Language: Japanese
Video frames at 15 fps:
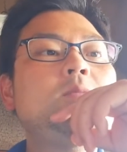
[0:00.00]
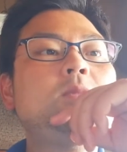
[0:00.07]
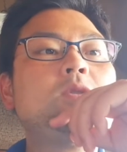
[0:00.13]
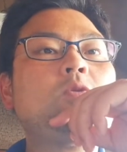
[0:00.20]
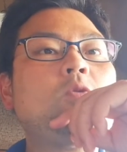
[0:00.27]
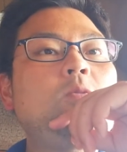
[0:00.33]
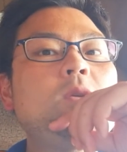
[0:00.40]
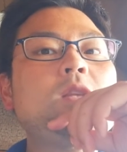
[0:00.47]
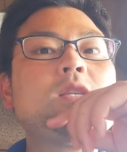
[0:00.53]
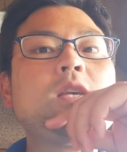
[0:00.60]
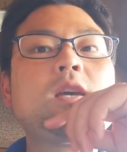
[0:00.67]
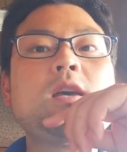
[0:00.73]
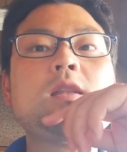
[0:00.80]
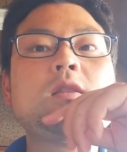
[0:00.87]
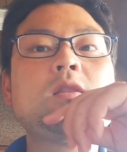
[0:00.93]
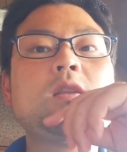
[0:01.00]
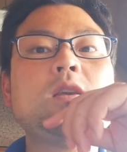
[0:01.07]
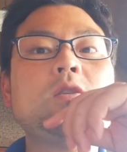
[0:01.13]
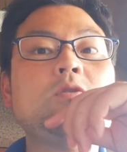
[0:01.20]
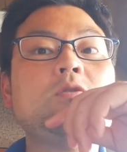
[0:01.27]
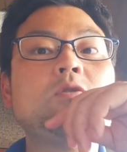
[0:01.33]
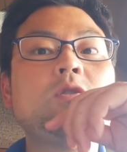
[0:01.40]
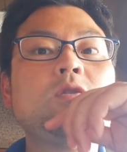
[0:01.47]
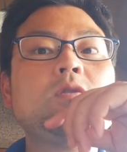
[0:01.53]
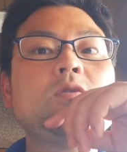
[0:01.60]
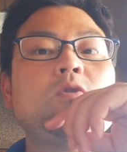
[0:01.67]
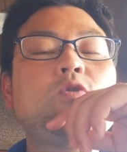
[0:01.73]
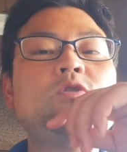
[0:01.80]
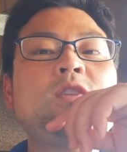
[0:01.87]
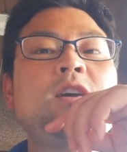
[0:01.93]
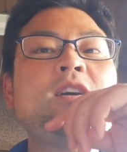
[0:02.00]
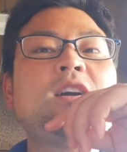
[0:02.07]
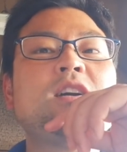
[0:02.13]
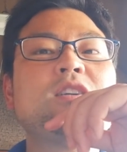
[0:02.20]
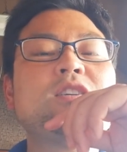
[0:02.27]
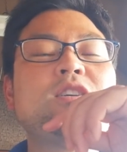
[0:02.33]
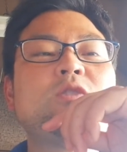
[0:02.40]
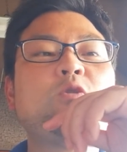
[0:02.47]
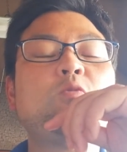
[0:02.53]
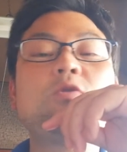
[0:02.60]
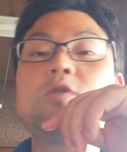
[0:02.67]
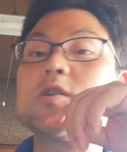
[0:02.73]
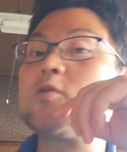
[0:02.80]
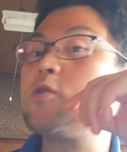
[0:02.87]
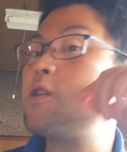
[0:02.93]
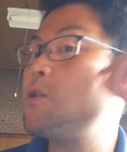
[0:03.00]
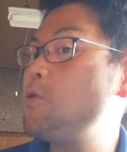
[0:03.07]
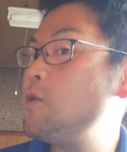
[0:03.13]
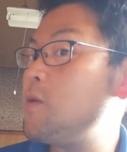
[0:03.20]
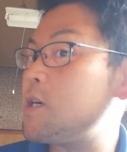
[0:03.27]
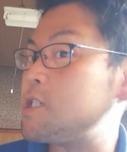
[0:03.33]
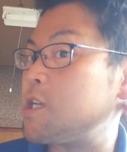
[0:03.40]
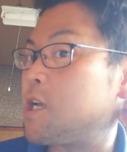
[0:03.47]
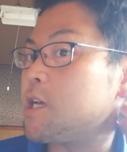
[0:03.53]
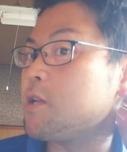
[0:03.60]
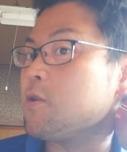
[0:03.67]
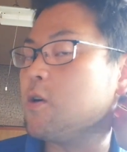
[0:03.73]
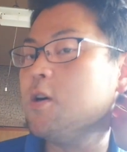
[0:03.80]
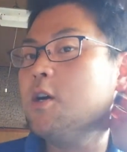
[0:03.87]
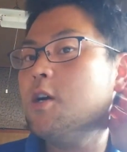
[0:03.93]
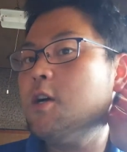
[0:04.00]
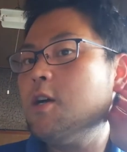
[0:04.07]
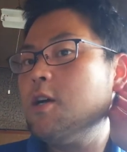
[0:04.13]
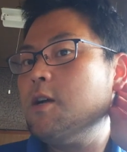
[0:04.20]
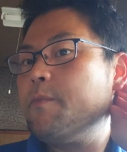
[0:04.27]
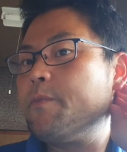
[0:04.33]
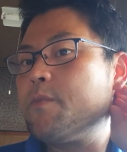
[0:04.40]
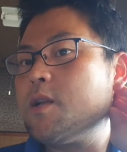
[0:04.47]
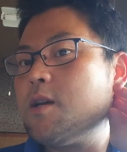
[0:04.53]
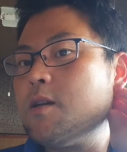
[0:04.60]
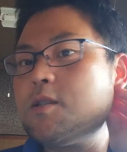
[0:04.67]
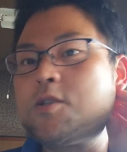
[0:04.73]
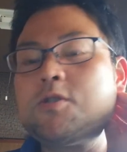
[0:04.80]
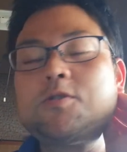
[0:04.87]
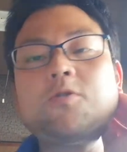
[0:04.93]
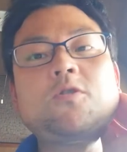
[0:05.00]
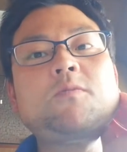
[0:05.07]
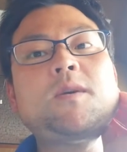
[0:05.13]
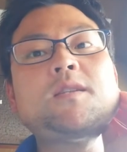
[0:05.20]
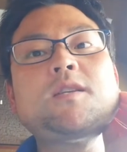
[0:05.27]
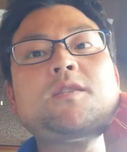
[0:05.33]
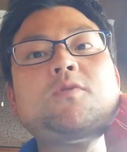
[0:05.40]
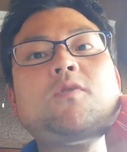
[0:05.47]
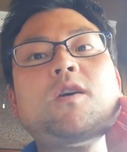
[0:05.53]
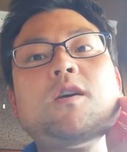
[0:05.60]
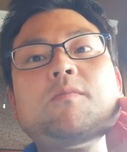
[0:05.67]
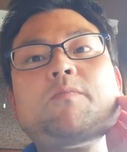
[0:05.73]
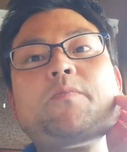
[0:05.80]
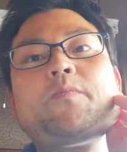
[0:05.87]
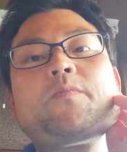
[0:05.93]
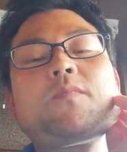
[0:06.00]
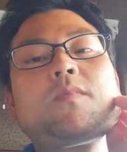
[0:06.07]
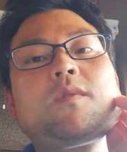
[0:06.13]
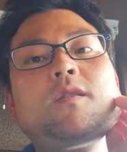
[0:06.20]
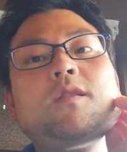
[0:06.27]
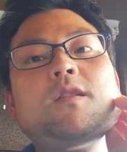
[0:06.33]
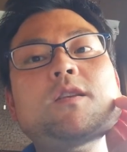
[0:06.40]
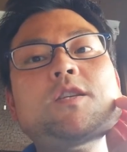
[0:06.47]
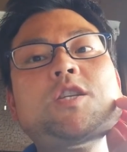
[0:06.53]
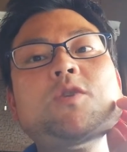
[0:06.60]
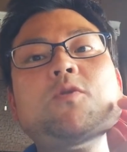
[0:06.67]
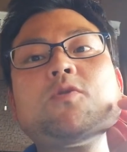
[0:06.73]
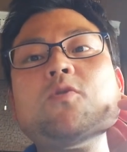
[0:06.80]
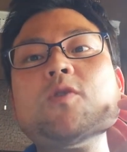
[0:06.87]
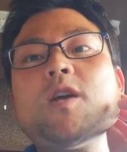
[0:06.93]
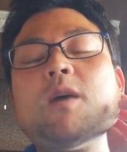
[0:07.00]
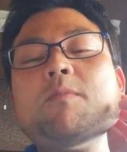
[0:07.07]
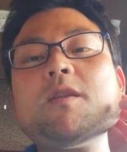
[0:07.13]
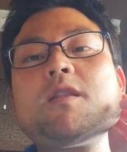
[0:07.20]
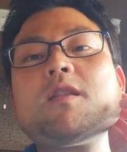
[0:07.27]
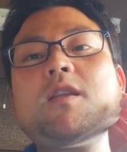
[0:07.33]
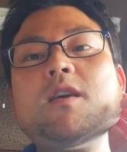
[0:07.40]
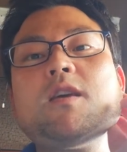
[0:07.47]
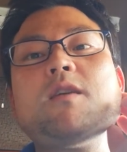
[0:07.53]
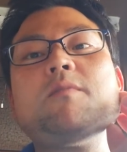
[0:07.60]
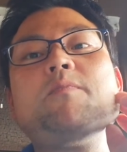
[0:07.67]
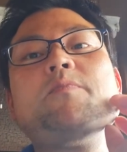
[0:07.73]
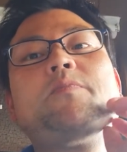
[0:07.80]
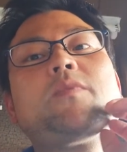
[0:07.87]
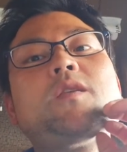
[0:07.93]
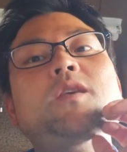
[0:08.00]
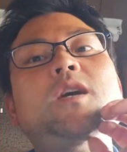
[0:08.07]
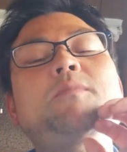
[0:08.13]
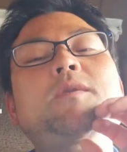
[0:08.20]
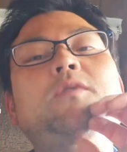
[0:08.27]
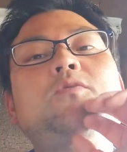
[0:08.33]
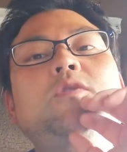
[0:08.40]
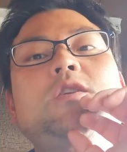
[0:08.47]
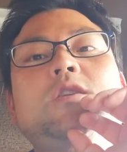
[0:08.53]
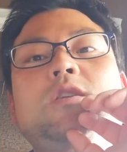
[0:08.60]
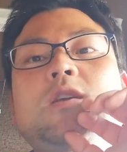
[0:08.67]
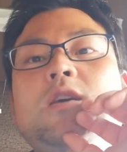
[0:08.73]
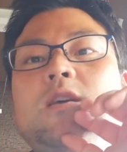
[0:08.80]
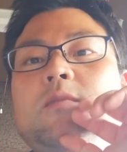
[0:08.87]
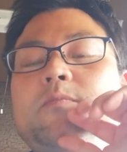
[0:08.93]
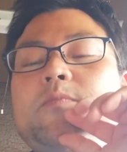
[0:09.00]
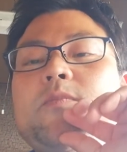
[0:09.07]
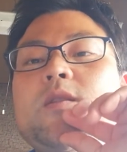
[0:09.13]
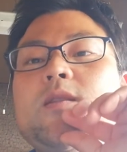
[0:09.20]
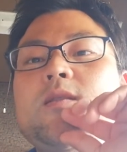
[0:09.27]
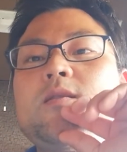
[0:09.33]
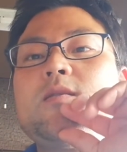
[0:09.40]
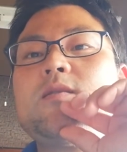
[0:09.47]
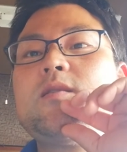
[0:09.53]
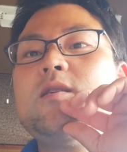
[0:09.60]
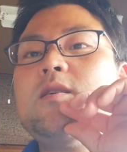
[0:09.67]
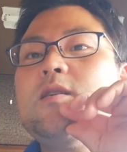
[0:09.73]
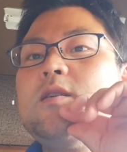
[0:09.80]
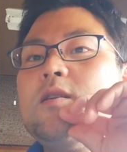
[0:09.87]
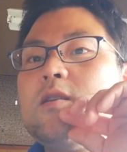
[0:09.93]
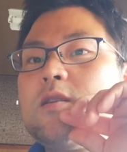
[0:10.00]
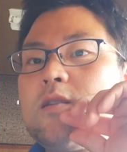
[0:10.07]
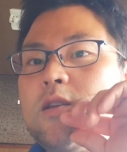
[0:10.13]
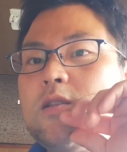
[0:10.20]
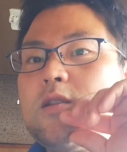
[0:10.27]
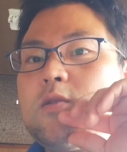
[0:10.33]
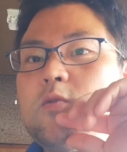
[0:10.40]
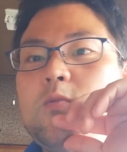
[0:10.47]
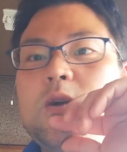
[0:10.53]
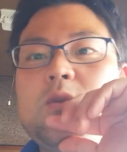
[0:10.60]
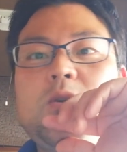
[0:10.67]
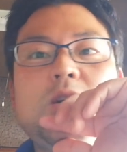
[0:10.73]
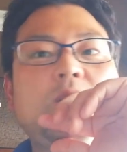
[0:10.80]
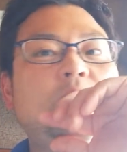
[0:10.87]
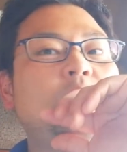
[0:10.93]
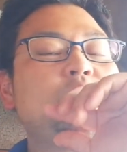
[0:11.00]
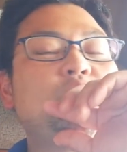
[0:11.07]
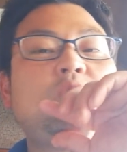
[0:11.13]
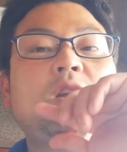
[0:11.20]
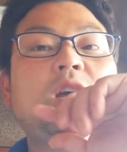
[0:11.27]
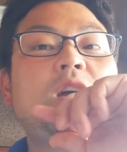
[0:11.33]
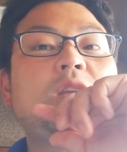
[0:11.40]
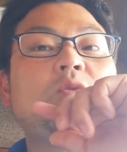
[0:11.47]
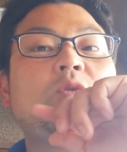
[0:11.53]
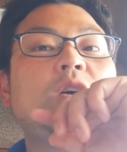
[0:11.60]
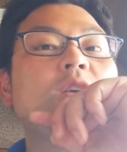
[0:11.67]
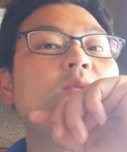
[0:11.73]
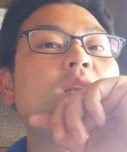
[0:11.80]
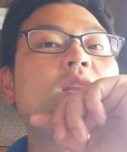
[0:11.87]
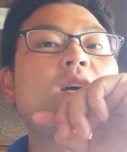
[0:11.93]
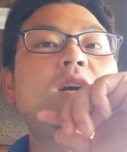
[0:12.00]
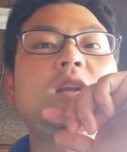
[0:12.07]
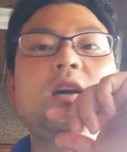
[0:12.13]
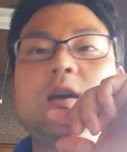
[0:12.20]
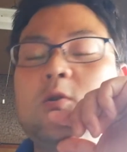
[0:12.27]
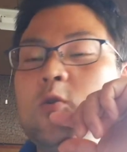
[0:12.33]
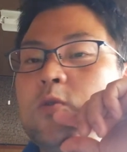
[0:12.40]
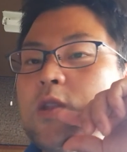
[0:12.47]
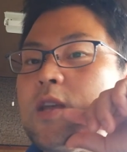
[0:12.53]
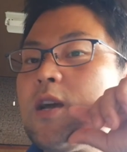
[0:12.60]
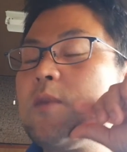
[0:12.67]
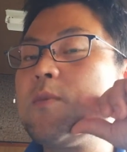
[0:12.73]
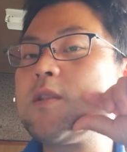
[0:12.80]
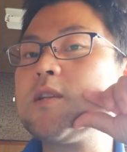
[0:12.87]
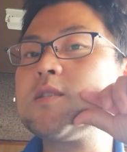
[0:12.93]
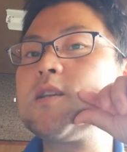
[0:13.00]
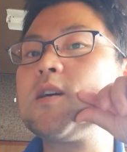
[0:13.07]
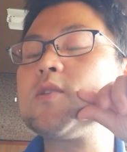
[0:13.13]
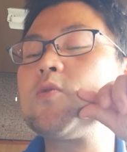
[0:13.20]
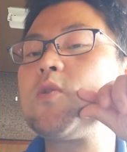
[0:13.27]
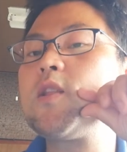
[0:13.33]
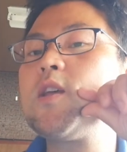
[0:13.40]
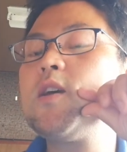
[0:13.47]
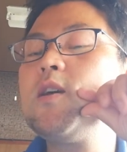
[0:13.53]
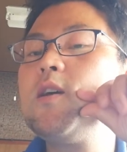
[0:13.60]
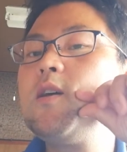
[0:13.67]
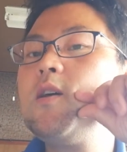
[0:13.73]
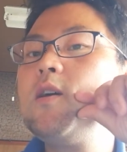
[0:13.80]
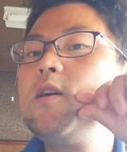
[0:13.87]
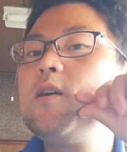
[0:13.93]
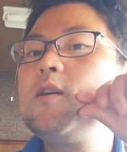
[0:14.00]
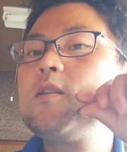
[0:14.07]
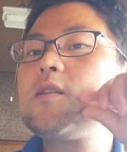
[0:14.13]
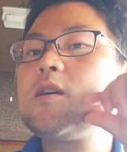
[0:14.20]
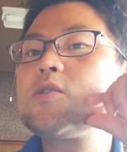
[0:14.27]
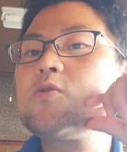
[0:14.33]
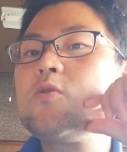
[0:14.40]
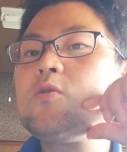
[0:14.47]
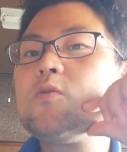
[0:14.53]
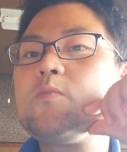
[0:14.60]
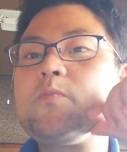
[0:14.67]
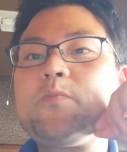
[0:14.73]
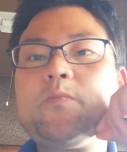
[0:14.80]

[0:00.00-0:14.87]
あ、そこまで世間でいう6年間引きこもるとかそういうひどいわけじゃないけど、就職の面接とか仕事を辞めるときにね、なんだでお前は根性がないとか言われながら凹んで辞めてさ、それで多少